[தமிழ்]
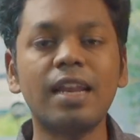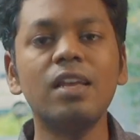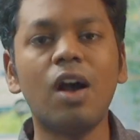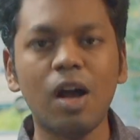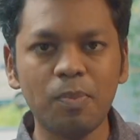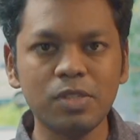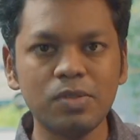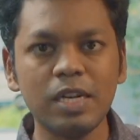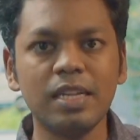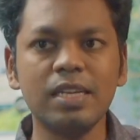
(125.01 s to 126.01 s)
நிறைய
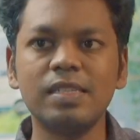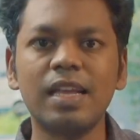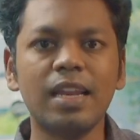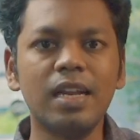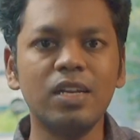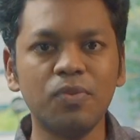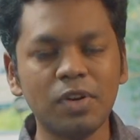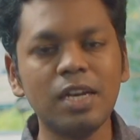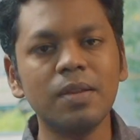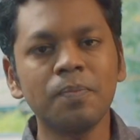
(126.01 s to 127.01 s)
ஆப்பர்ச்சுனிட்டிஸ் நிறைய
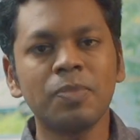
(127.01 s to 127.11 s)
டிஃப்ரெண்ட்